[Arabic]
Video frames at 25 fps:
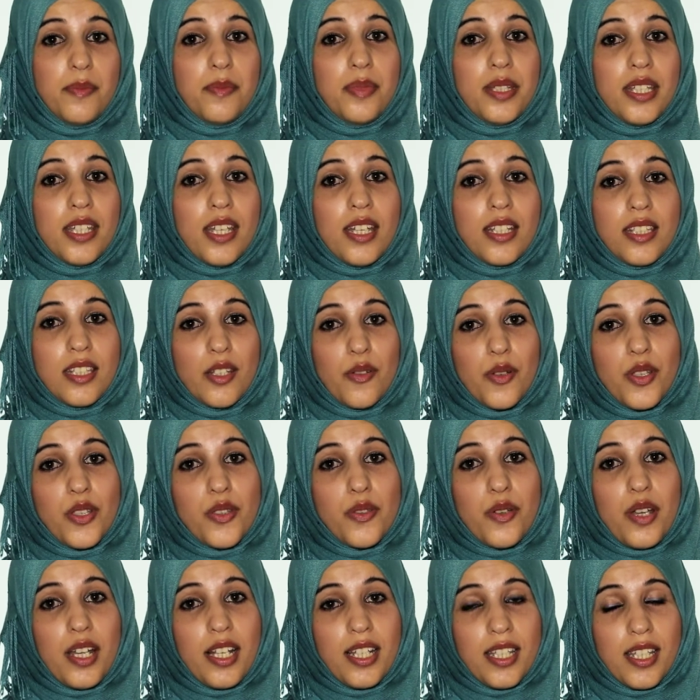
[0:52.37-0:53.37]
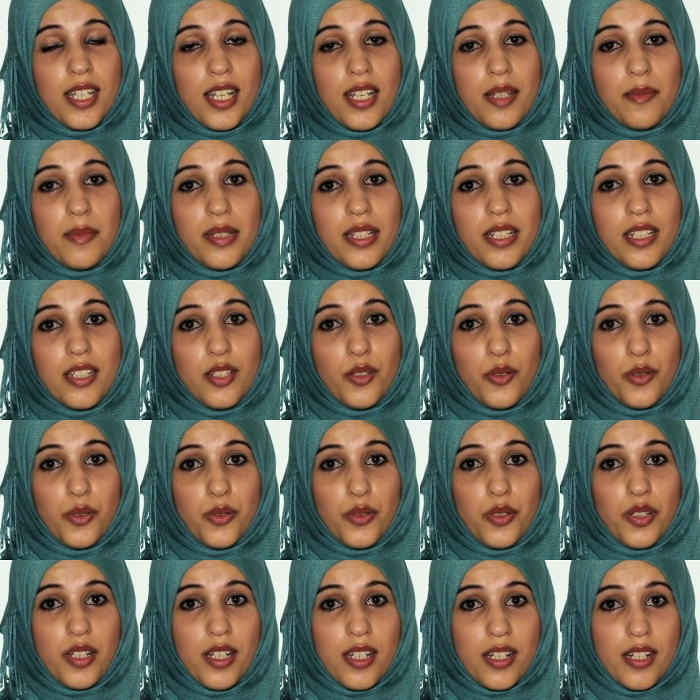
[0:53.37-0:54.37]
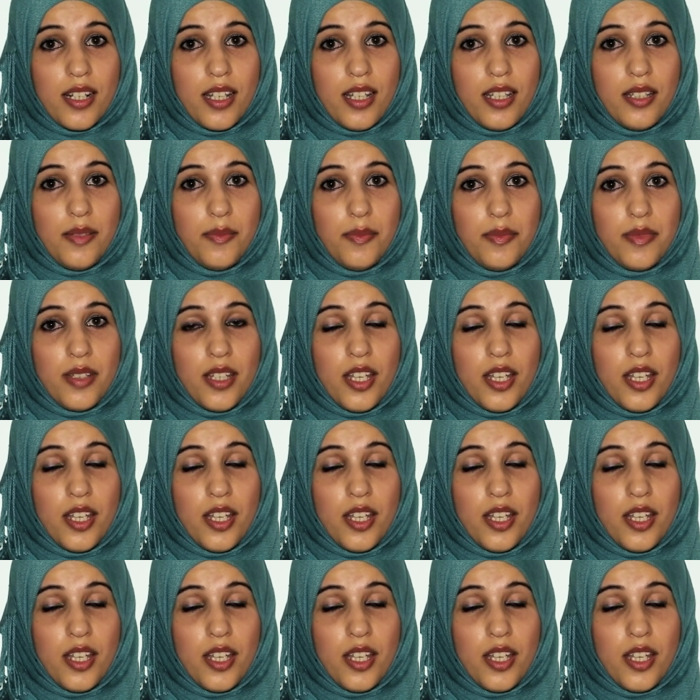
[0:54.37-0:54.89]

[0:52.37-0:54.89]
بالتوسع الكامل لعنق الرحم